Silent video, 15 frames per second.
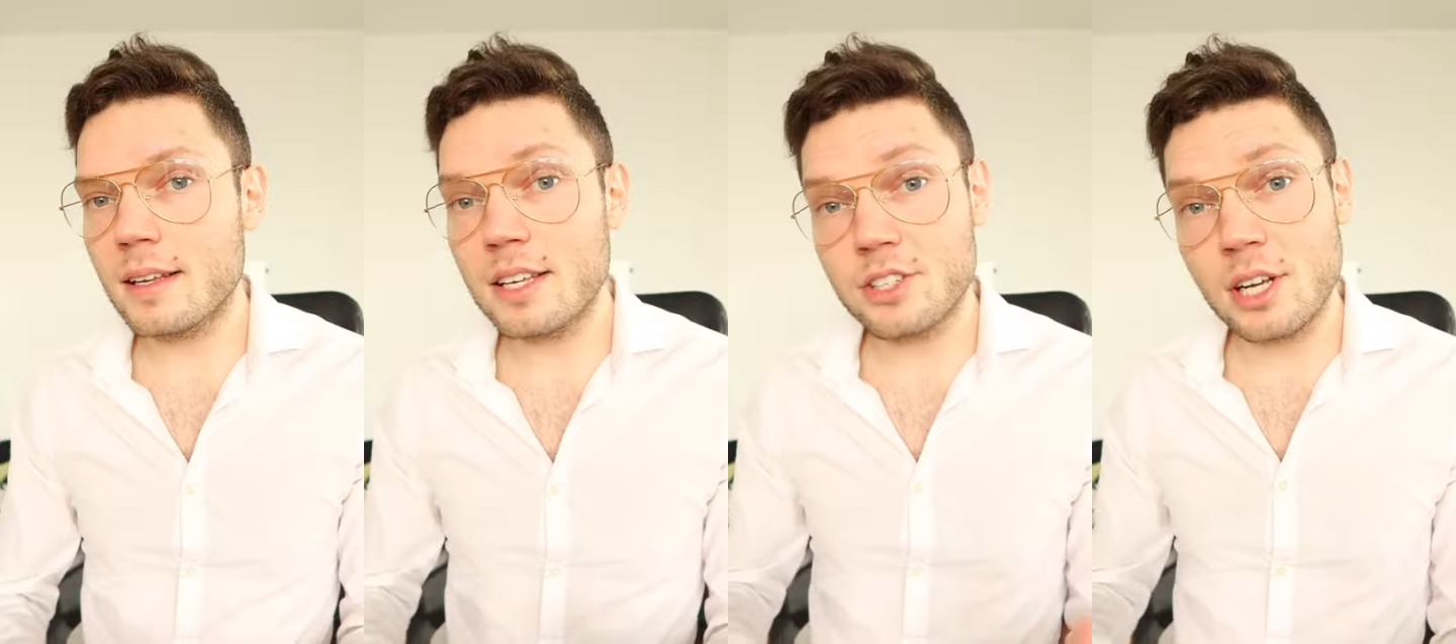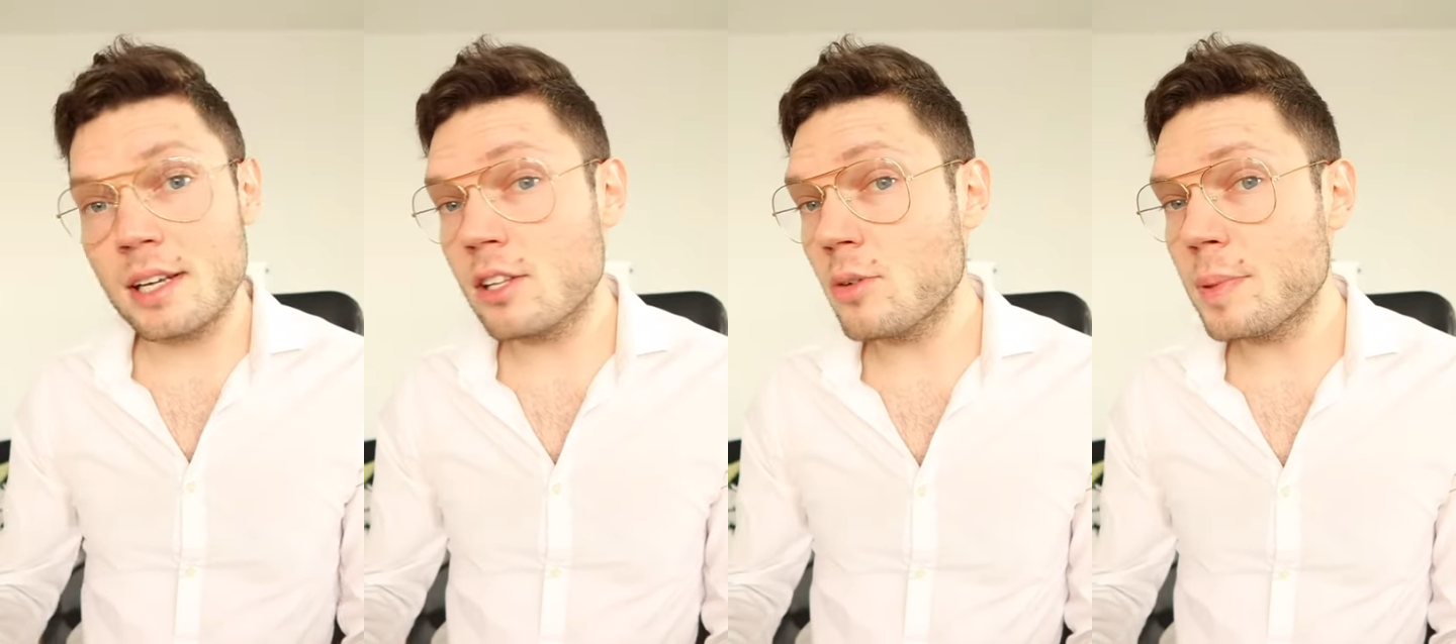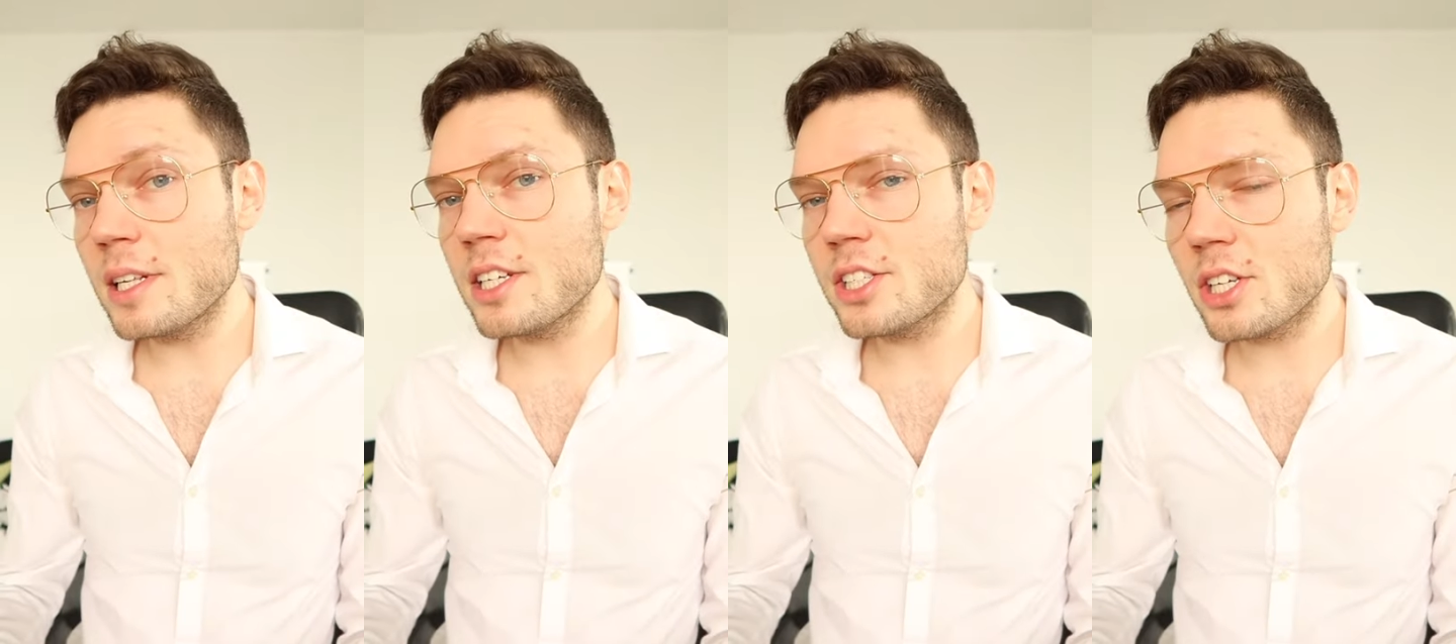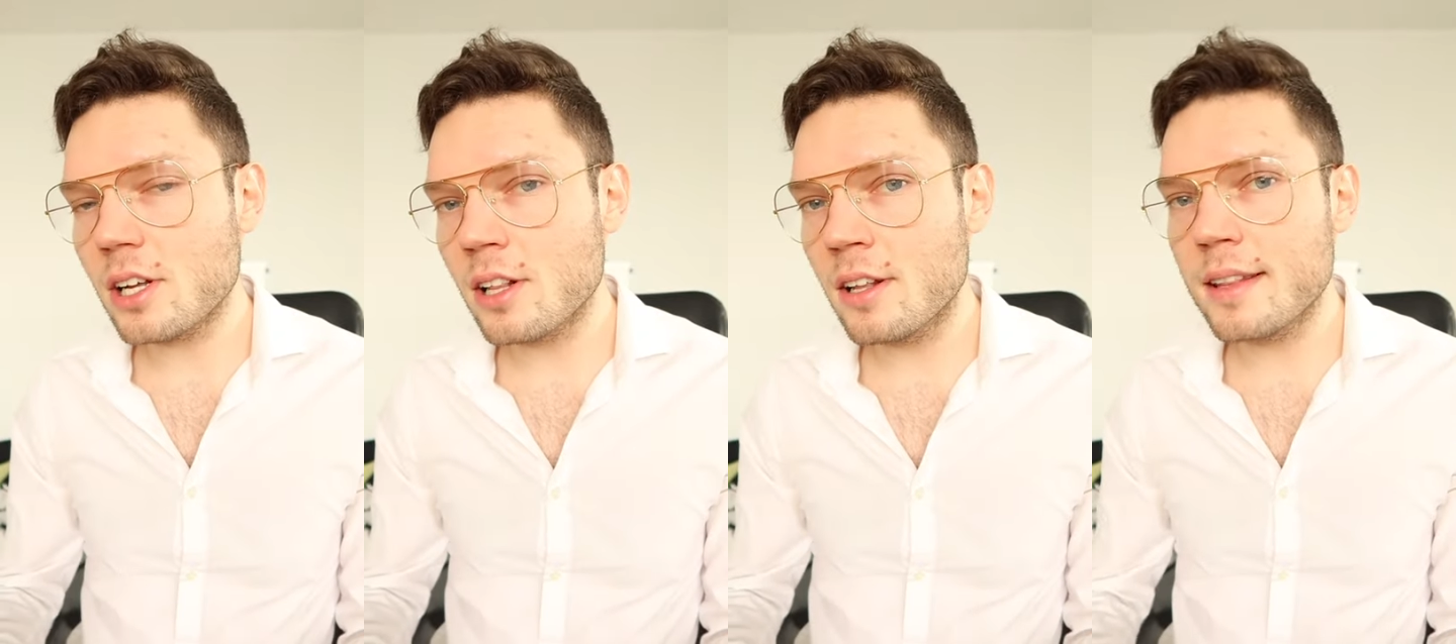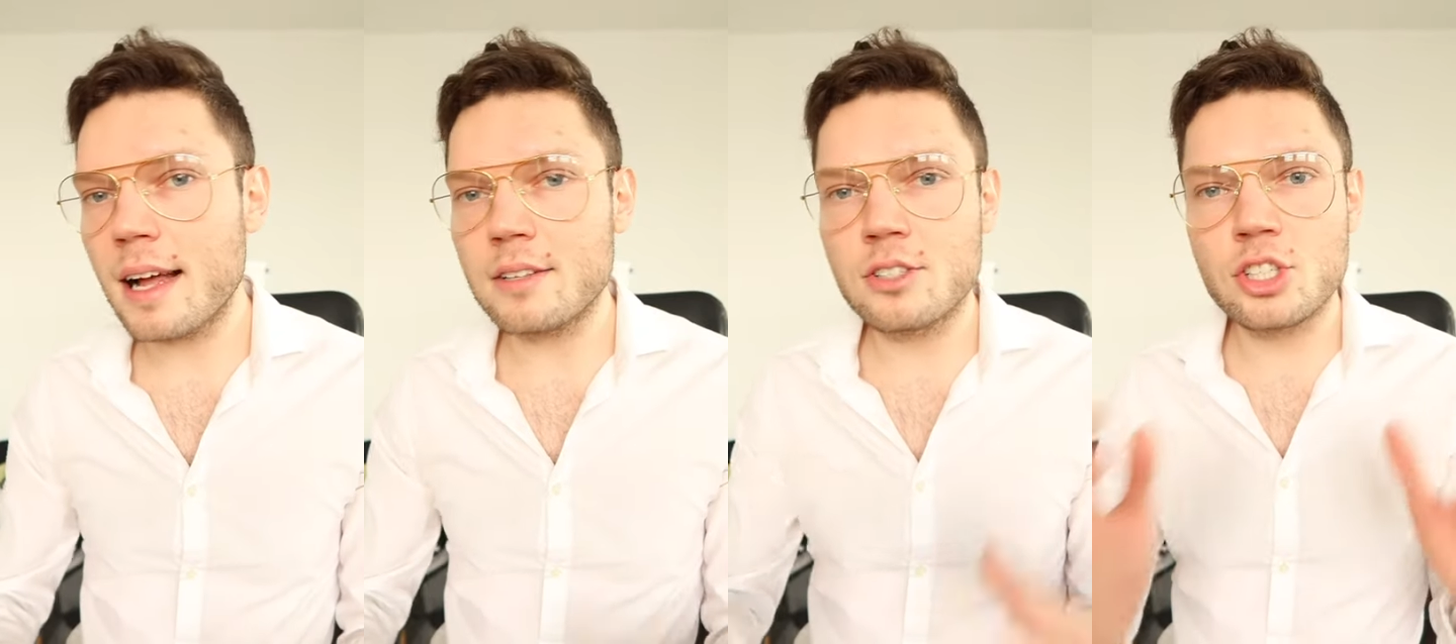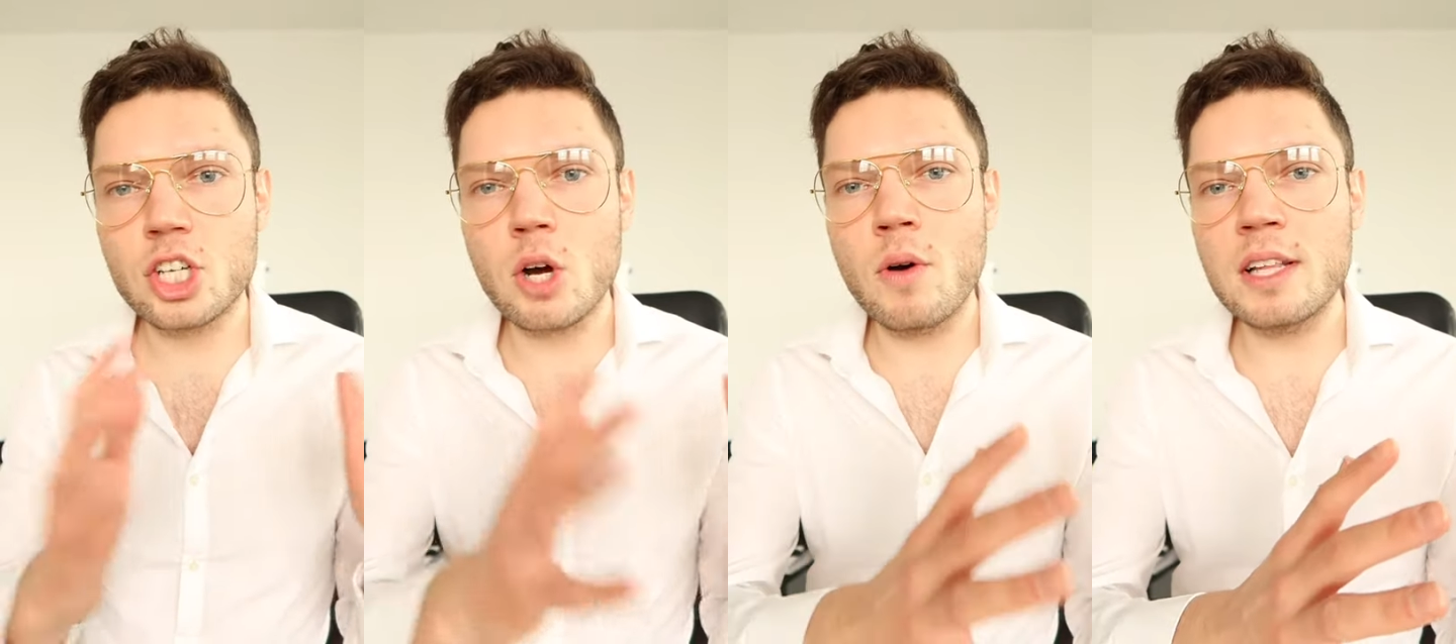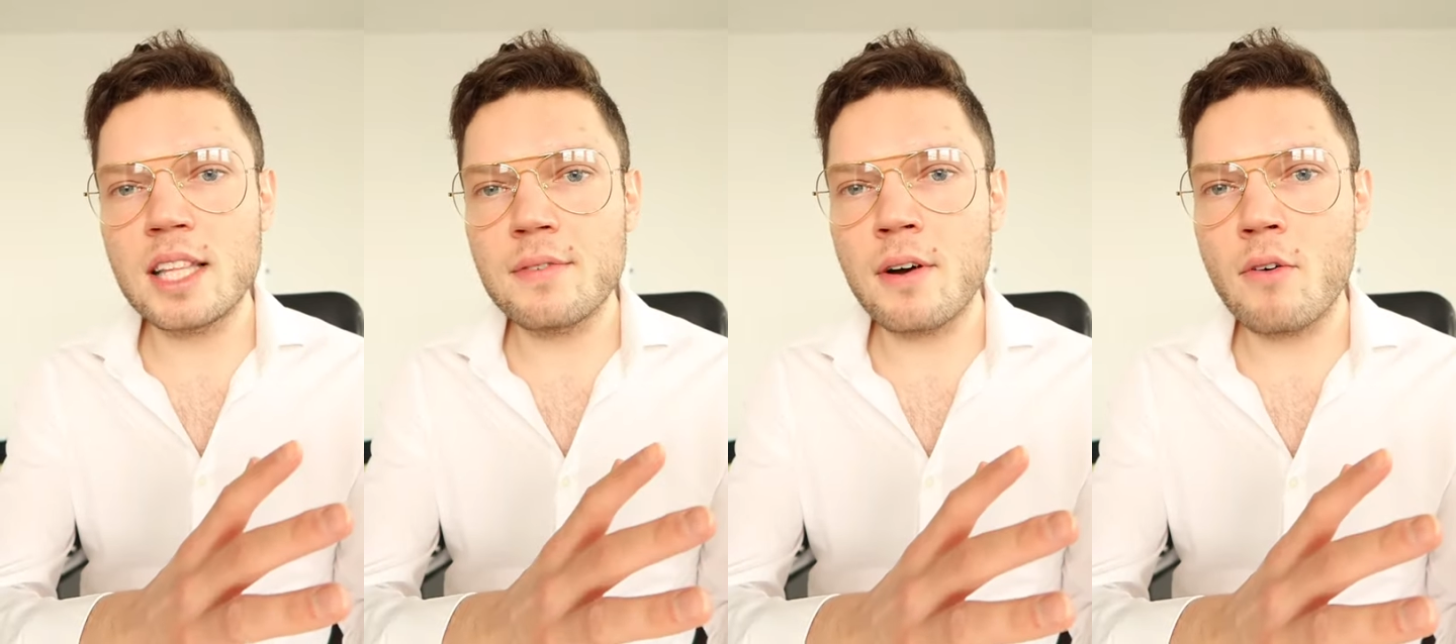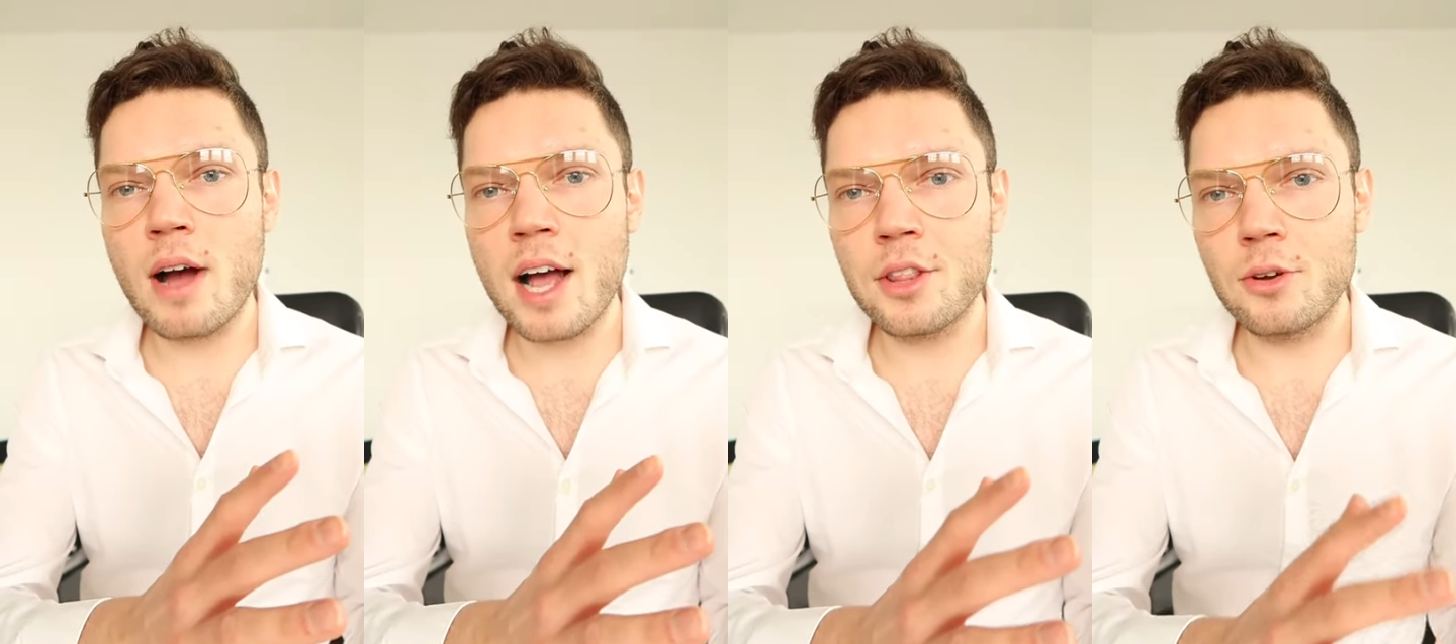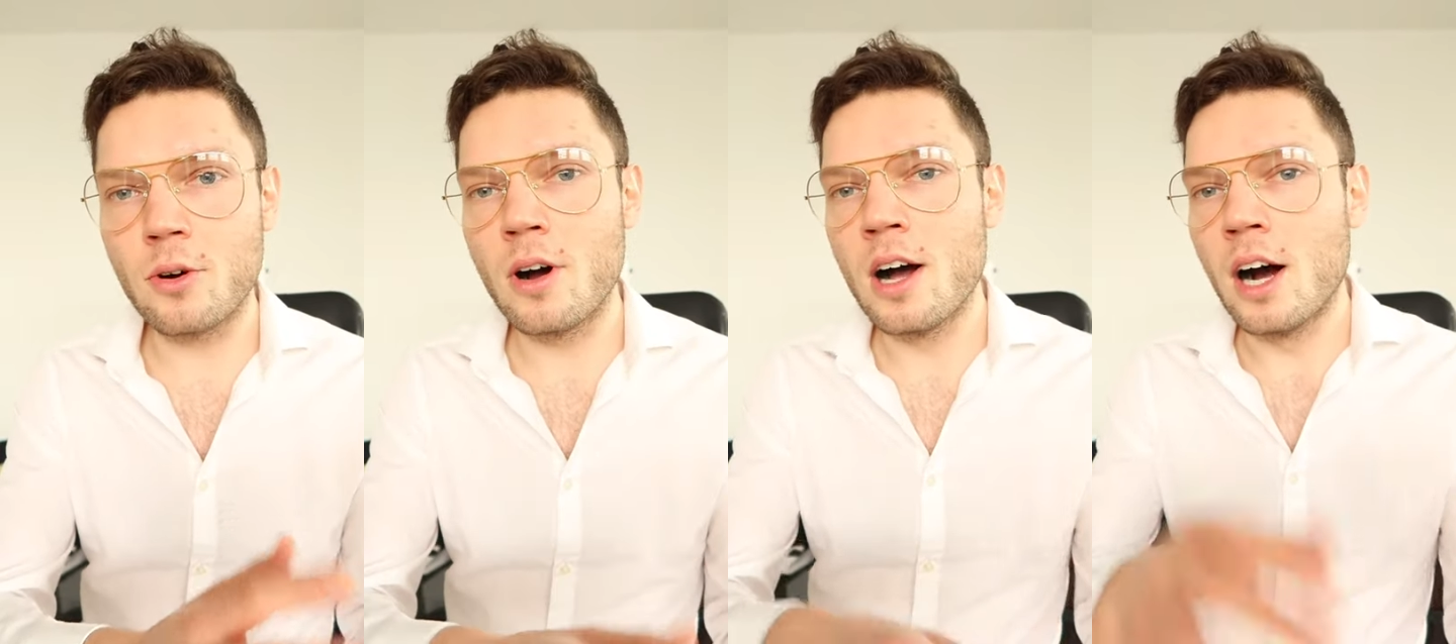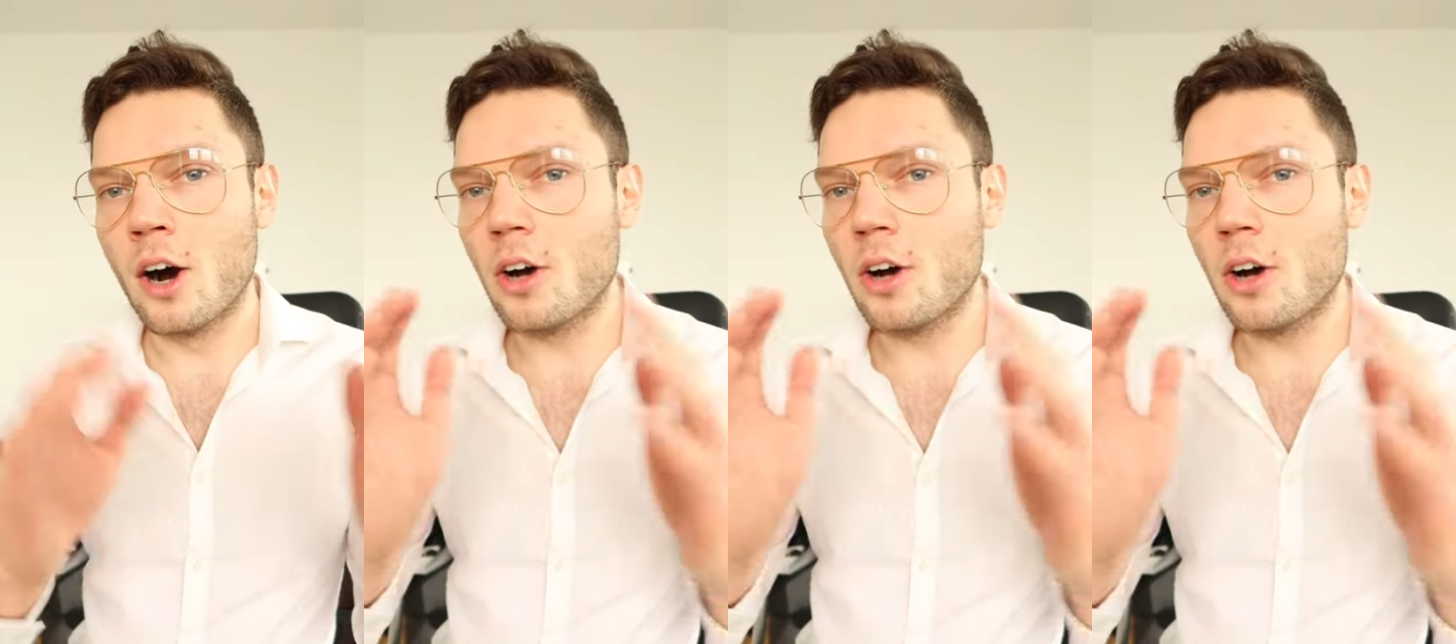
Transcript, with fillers: Jeżeli lubiliście oglądać Szkołę TVN-u,